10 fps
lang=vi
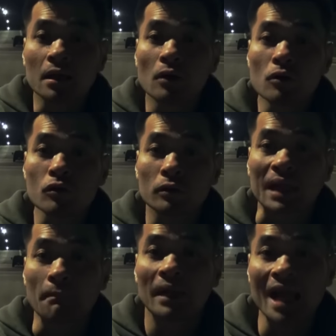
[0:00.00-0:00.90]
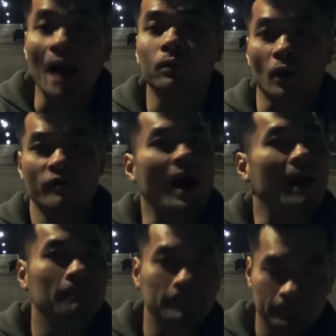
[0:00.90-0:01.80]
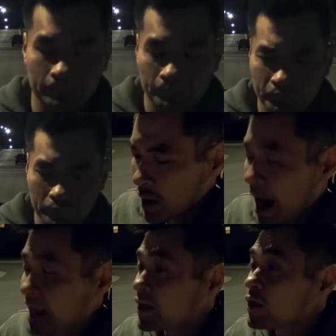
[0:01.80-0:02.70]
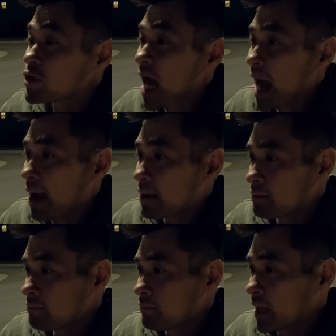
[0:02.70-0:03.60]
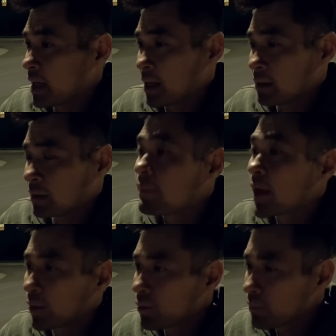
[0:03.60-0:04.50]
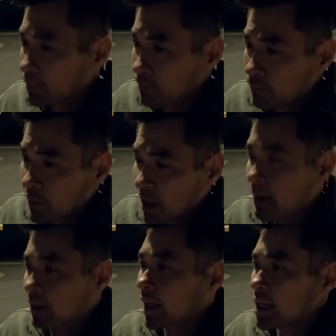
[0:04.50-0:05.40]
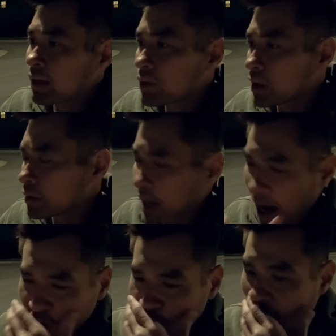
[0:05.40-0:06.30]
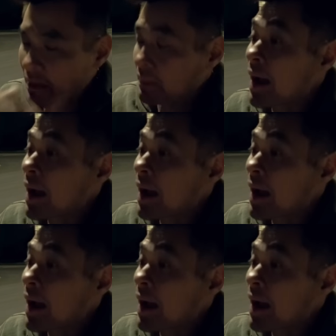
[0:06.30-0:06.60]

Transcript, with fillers: cứu tâm lý học tội phạm, hay là điều tra, hay là tìm hiểu. Các bạn thấy có những kẻ tội phạm mà bị